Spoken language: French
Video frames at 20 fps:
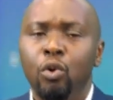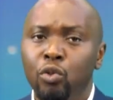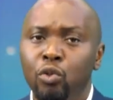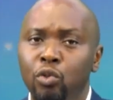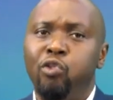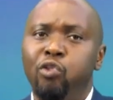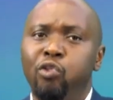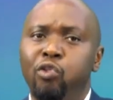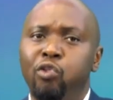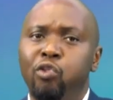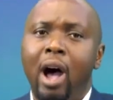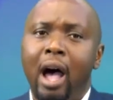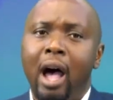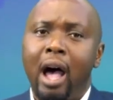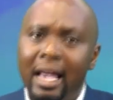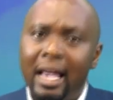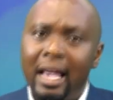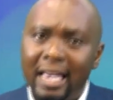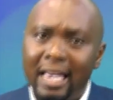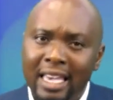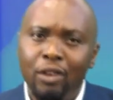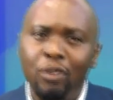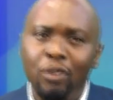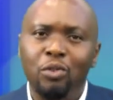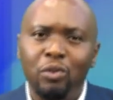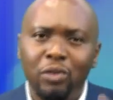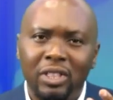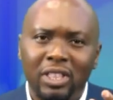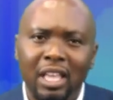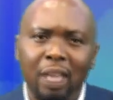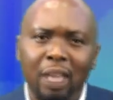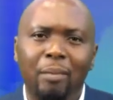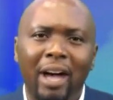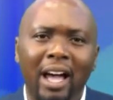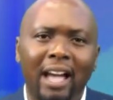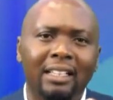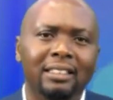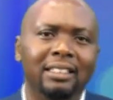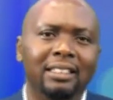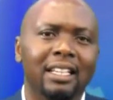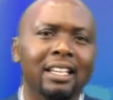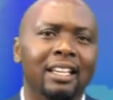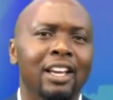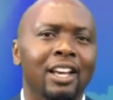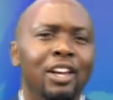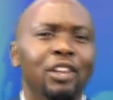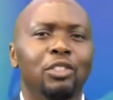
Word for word: une fois élu, débarrassé